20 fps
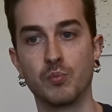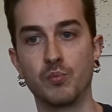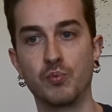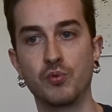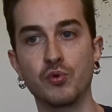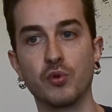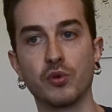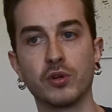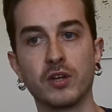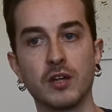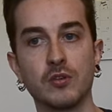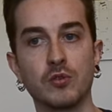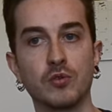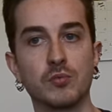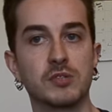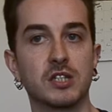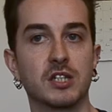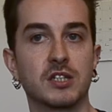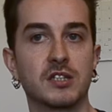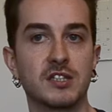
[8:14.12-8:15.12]
plus aucun
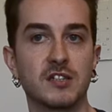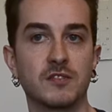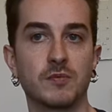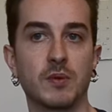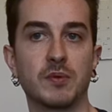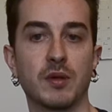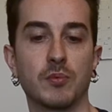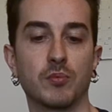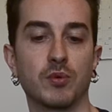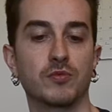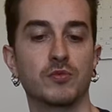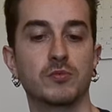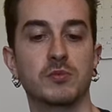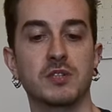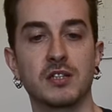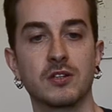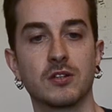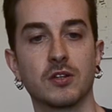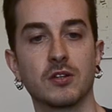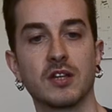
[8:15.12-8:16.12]
objectif, même d'un point de vue
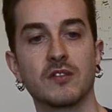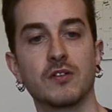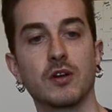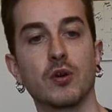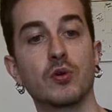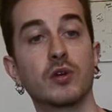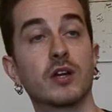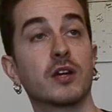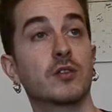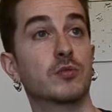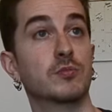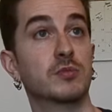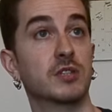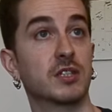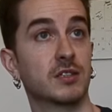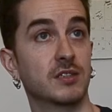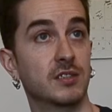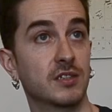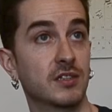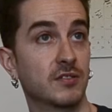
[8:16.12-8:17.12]
militant, il n'y avait aucun
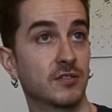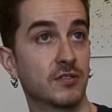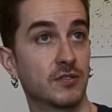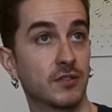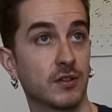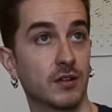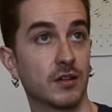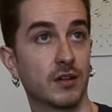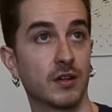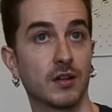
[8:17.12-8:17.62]
objectif euh,